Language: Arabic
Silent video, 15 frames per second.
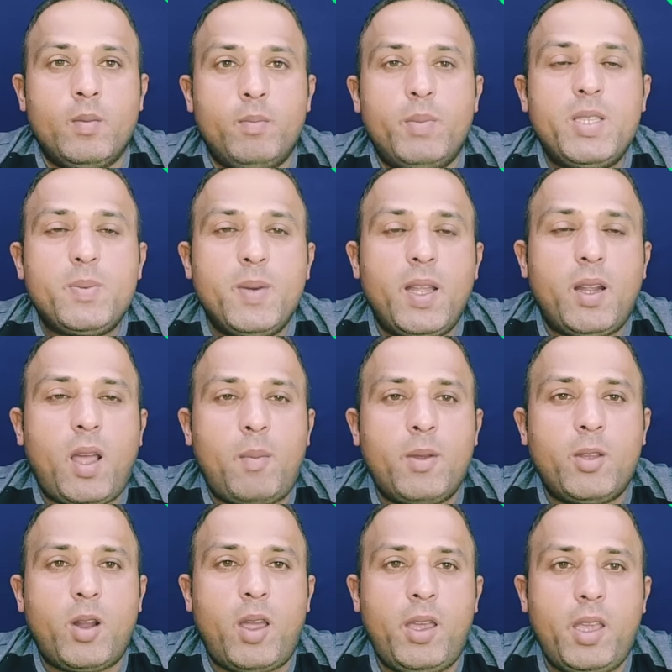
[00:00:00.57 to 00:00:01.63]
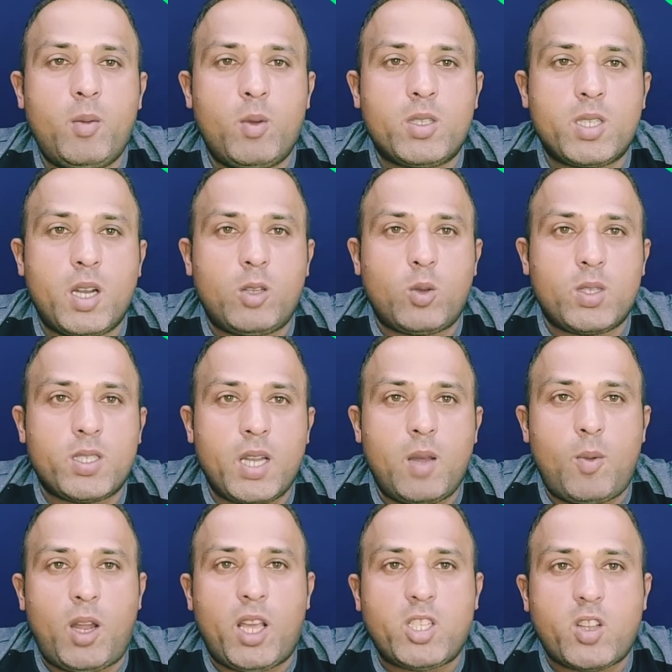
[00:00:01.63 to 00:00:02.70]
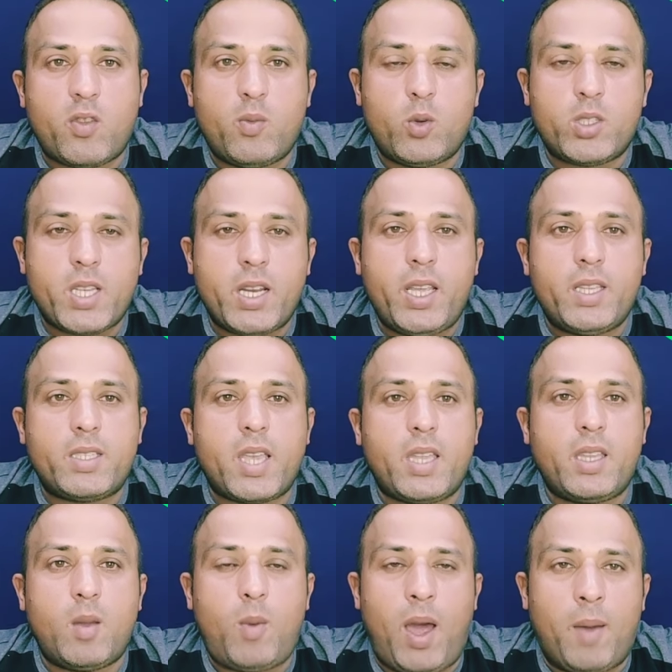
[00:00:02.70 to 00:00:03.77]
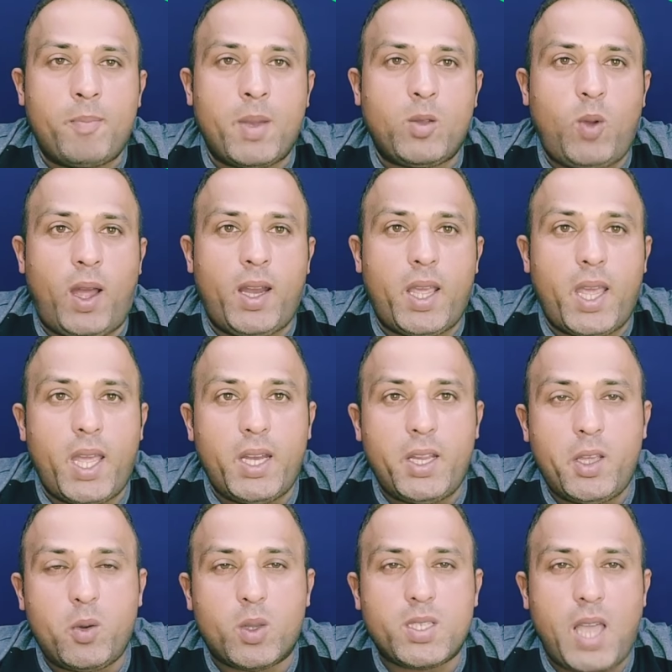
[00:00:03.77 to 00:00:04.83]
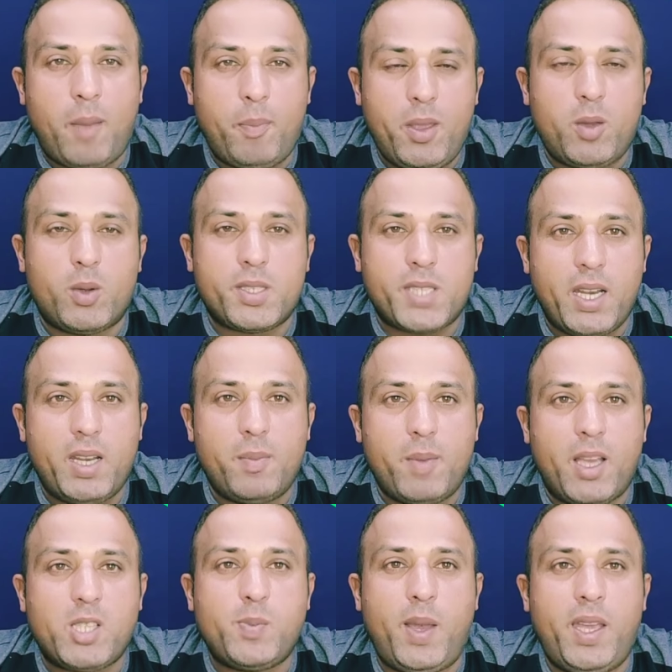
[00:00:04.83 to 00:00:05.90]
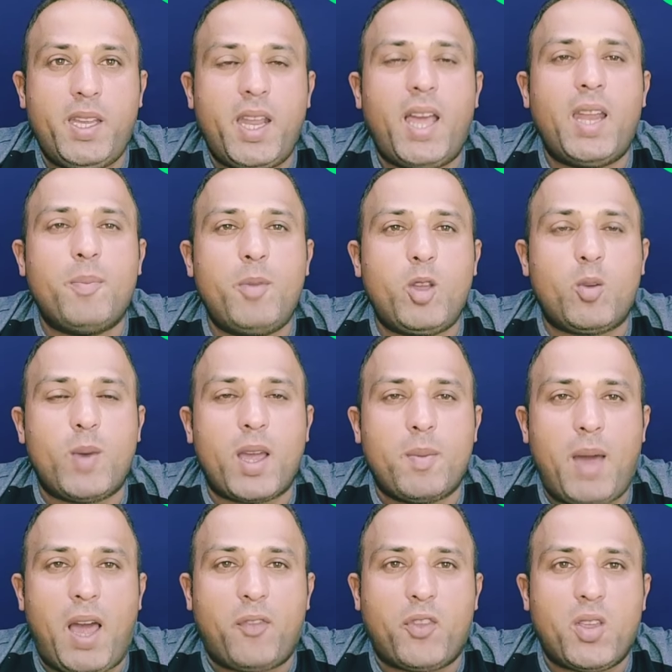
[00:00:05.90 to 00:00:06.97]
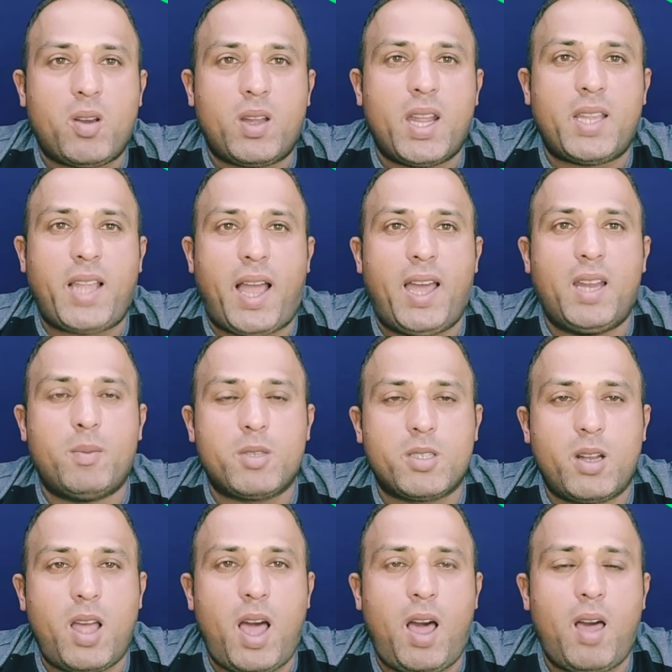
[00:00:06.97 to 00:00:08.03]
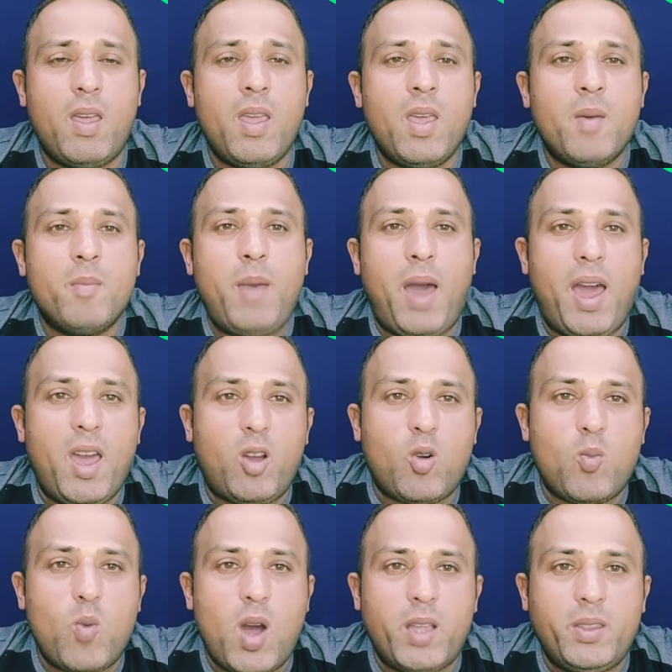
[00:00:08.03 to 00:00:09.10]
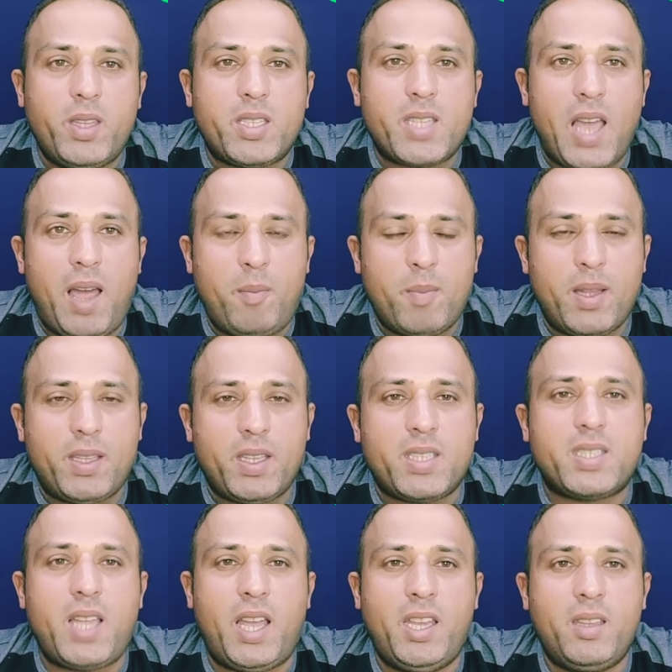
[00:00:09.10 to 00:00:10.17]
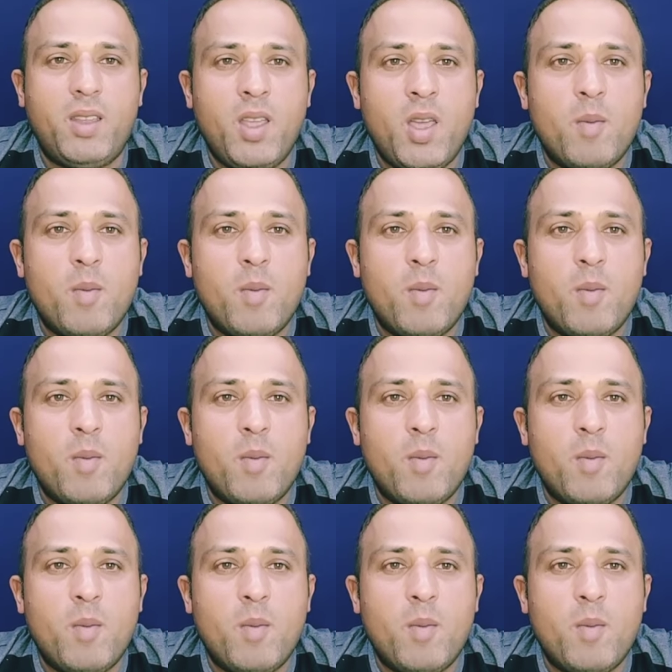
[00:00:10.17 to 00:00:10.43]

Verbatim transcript: بسم الله الرحمن الرحيم والصلاة والسلام على أشرف المرسلين سيدنا محمد وعلى آله وصحبه وسلم أجمعين أهلا بكم يا جماعة في قناة عالم الزراعة معاكم مهندس أحمد السعيد